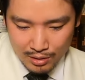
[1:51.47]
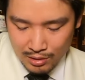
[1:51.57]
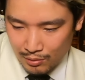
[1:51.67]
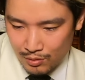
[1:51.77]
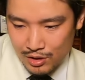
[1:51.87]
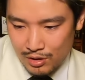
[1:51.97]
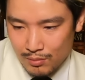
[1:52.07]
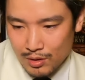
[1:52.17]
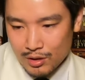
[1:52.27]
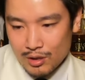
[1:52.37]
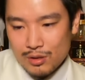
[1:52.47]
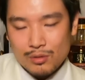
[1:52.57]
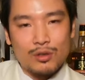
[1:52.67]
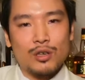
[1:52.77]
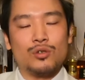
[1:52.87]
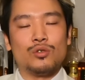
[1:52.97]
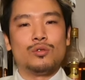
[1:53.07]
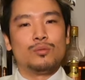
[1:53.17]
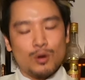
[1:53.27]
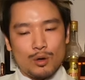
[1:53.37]
楽しみですけど
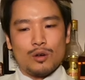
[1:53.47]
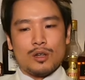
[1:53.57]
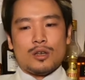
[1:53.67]
も